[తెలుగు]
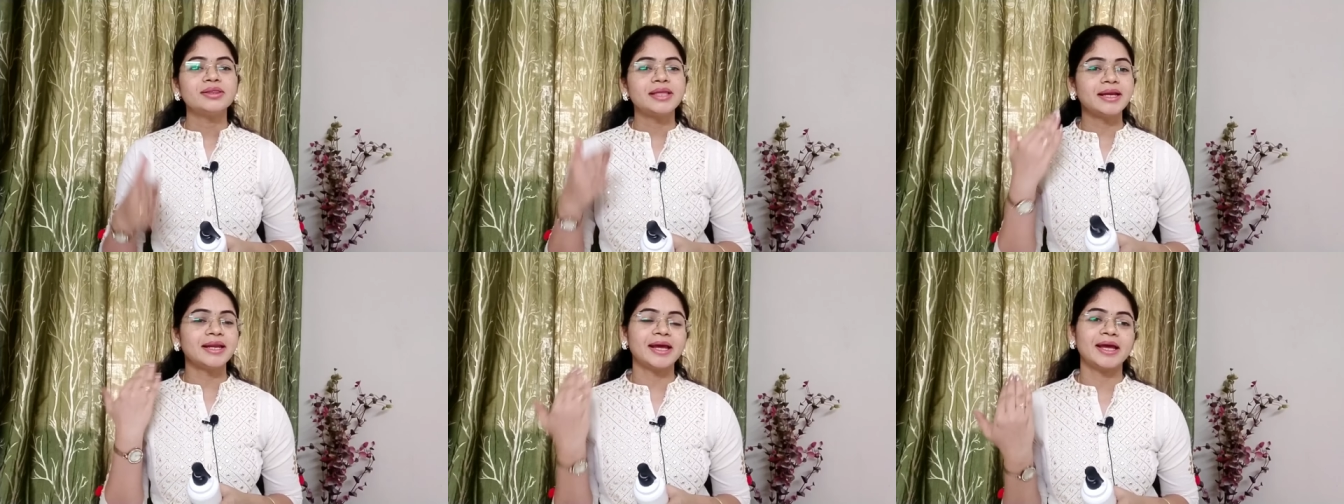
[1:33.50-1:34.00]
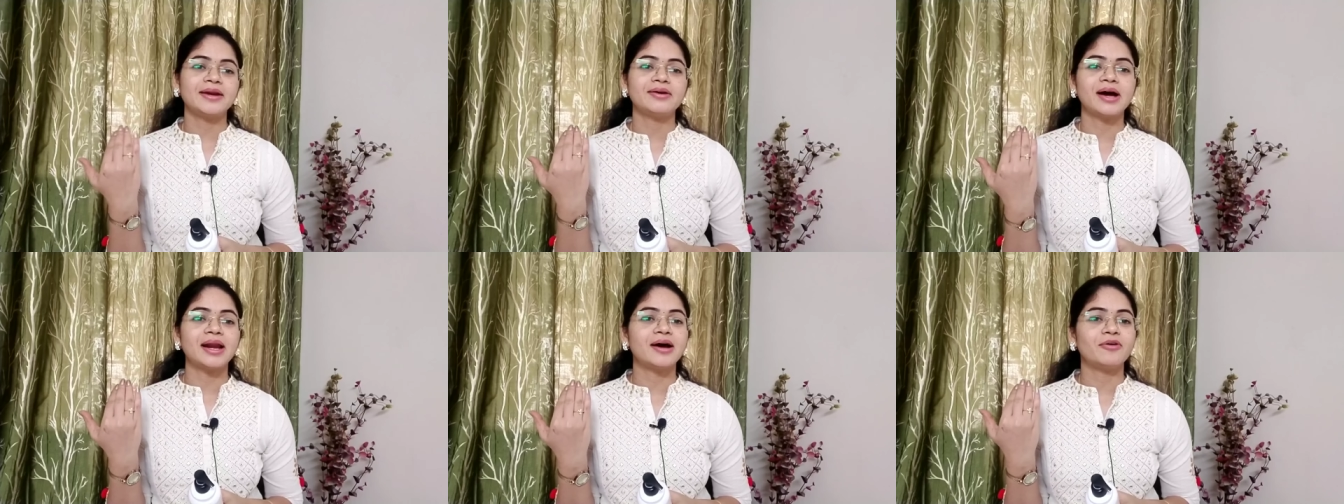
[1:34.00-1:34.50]
థిన్ హెయిర్
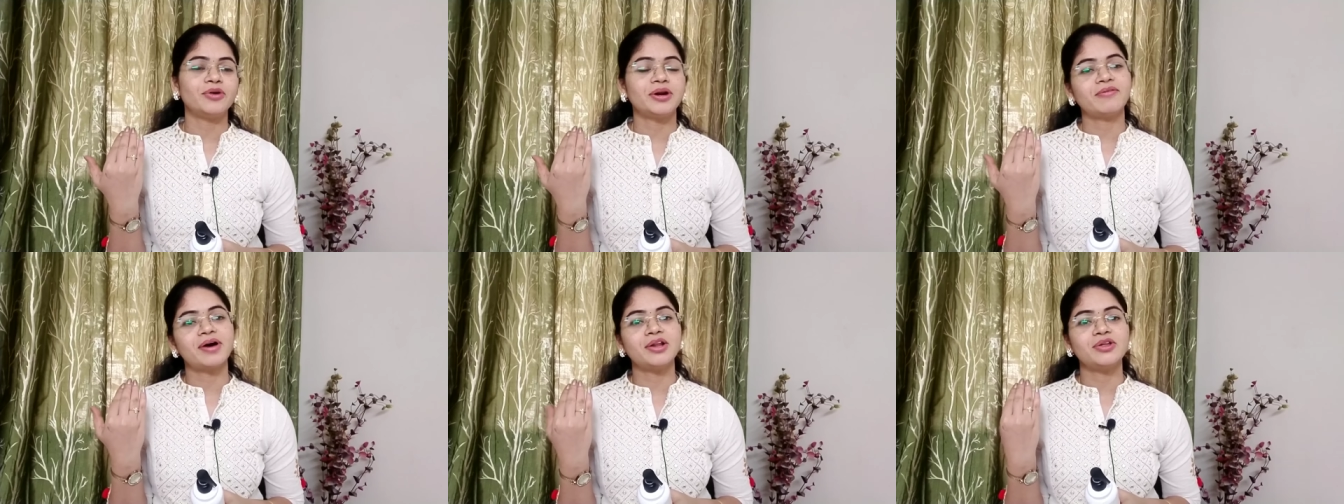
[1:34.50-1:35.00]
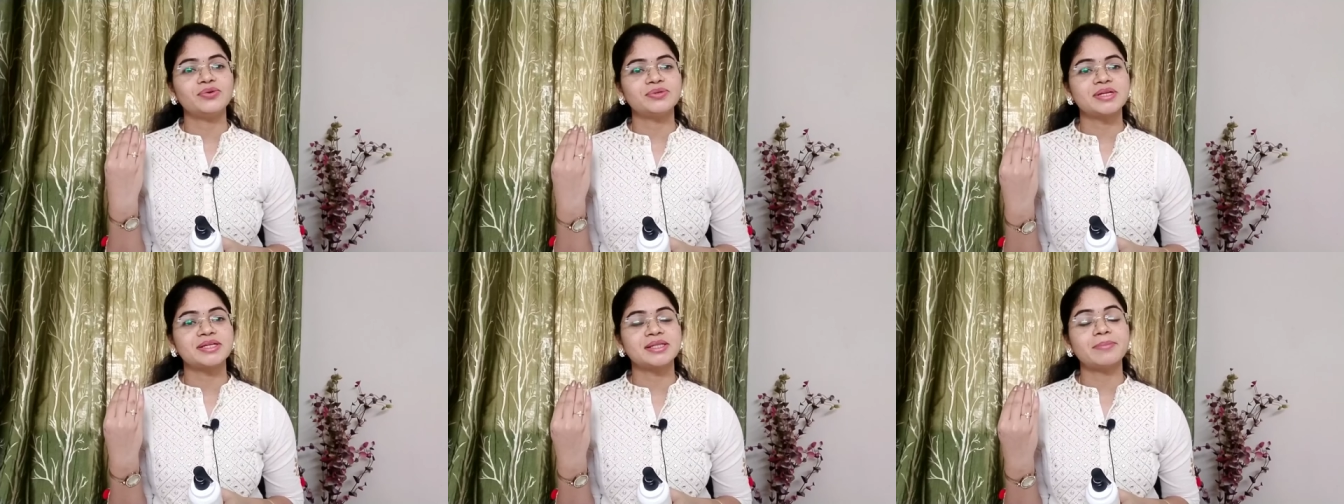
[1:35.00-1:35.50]
అలా ఉన్న వాళ్ళు
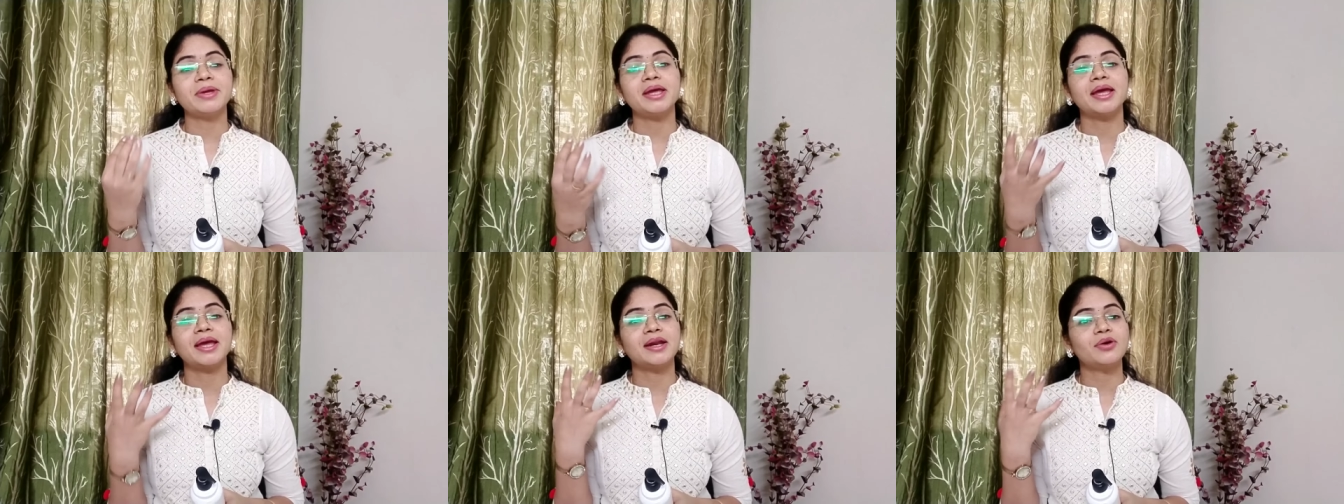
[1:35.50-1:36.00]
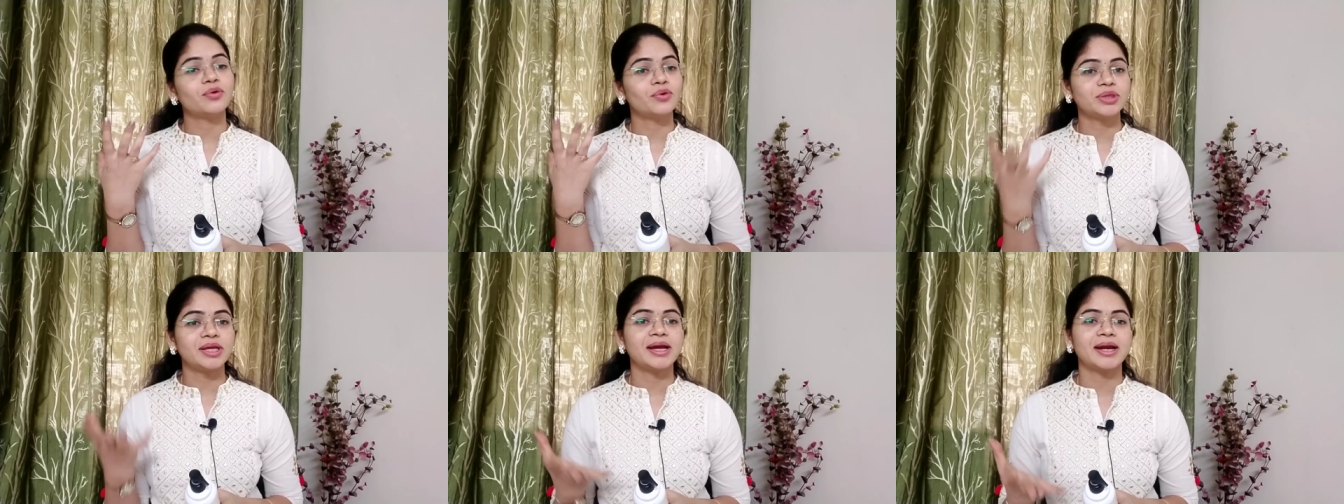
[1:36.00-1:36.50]
యూజ్ చేస్తే మీ హెయిర్
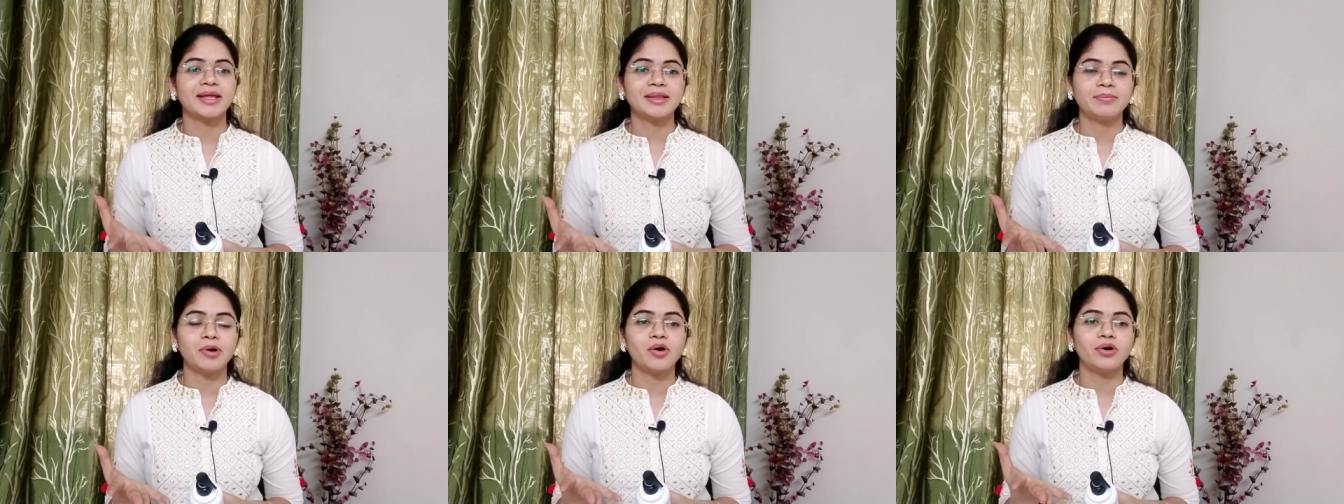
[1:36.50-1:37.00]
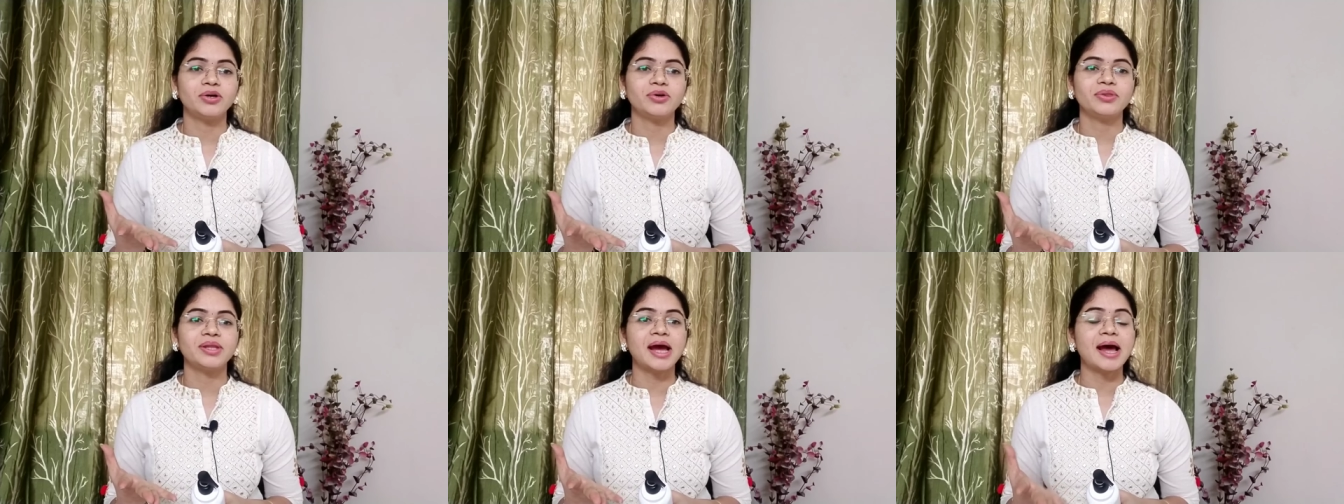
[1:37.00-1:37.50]
గ్రోతింగ్ అనేది
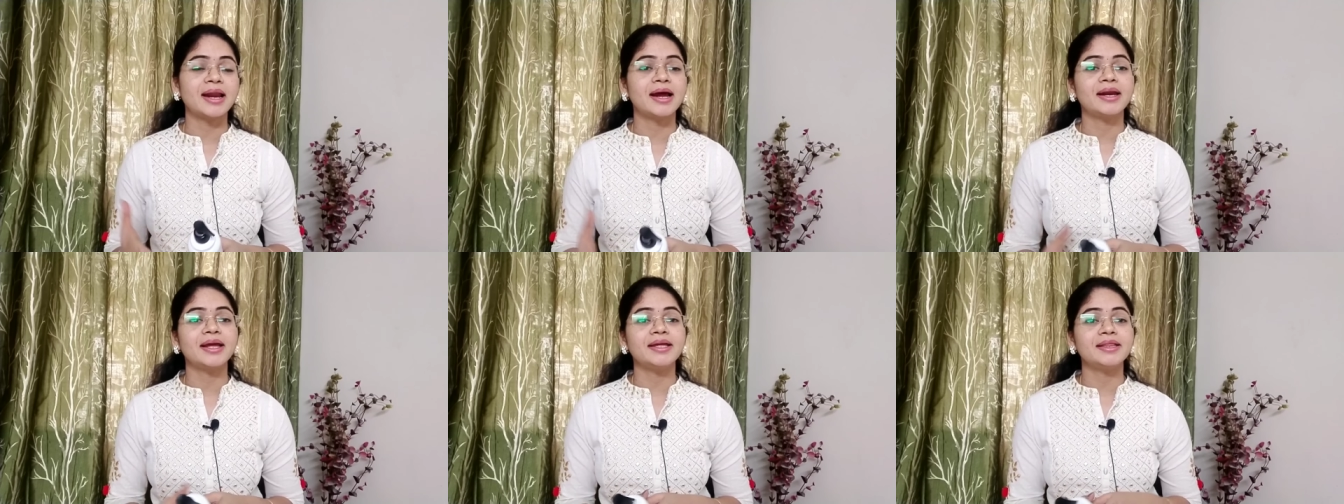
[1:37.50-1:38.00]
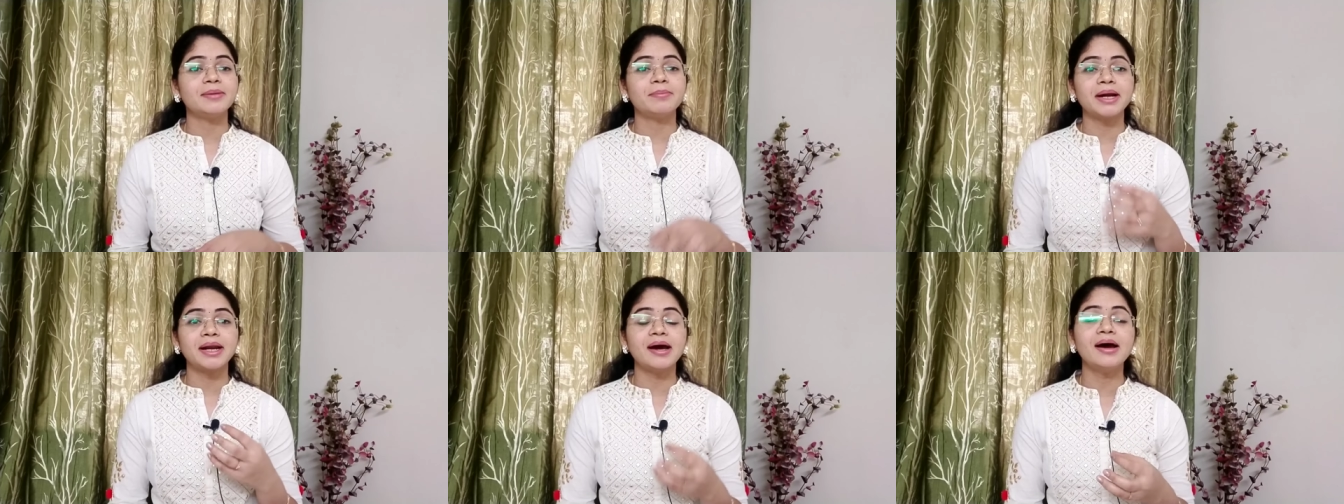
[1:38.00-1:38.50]
బాగుంటుంది అలానే ఇది
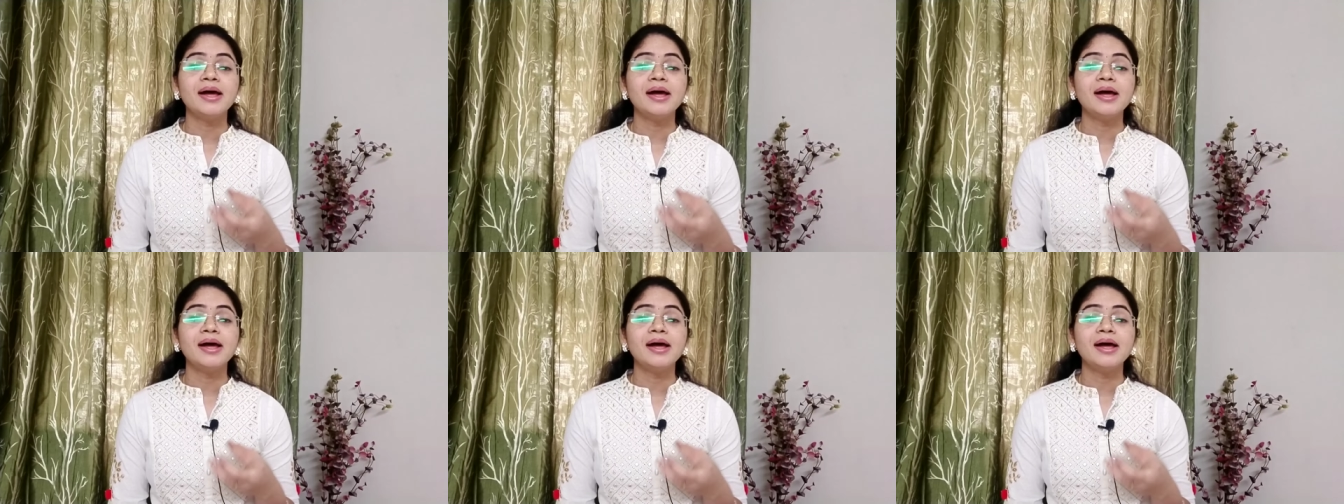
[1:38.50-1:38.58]
మన